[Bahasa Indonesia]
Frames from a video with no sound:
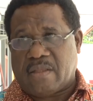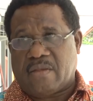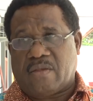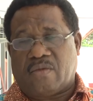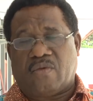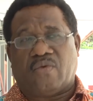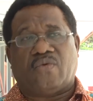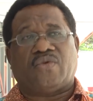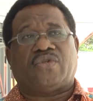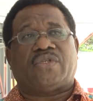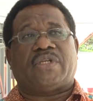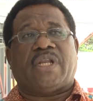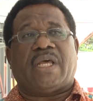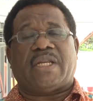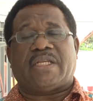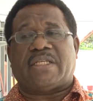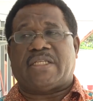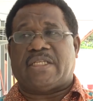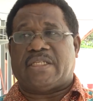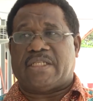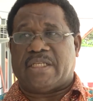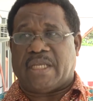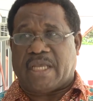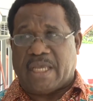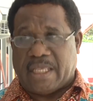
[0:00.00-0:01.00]
Terus dari
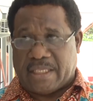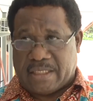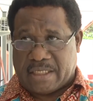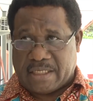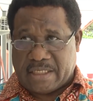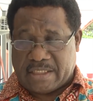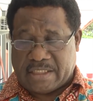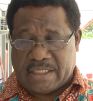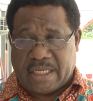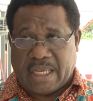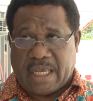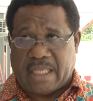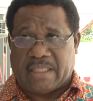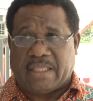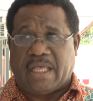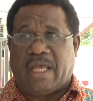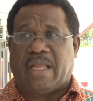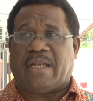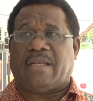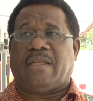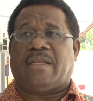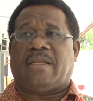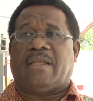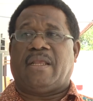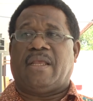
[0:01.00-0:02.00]
sisi
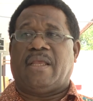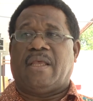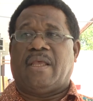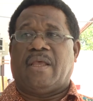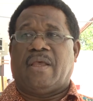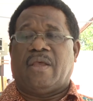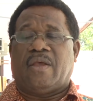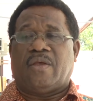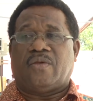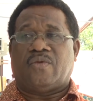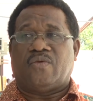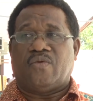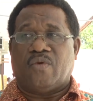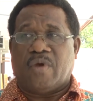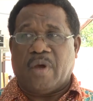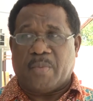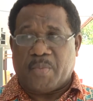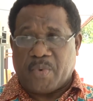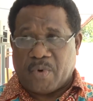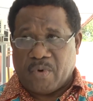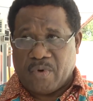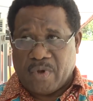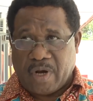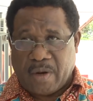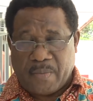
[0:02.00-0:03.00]
kesehatan, juga
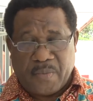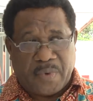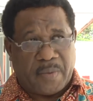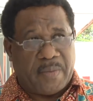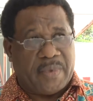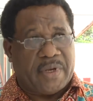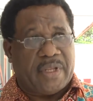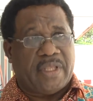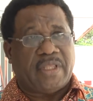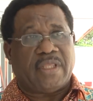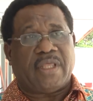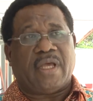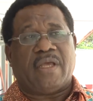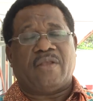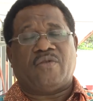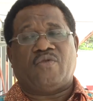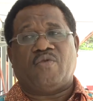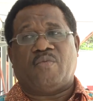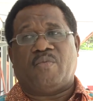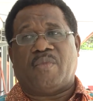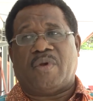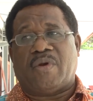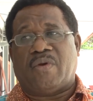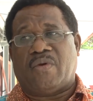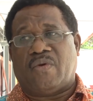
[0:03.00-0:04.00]
program pemerintah itu
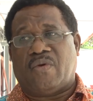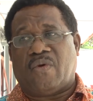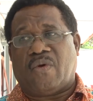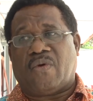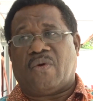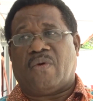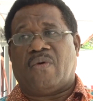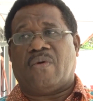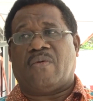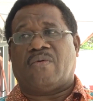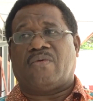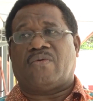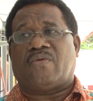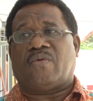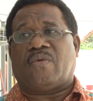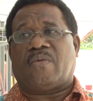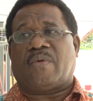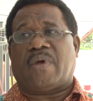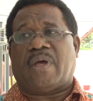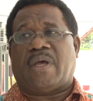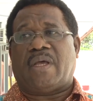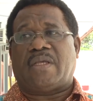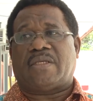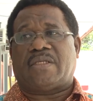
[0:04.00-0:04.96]
mendorong untuk uh,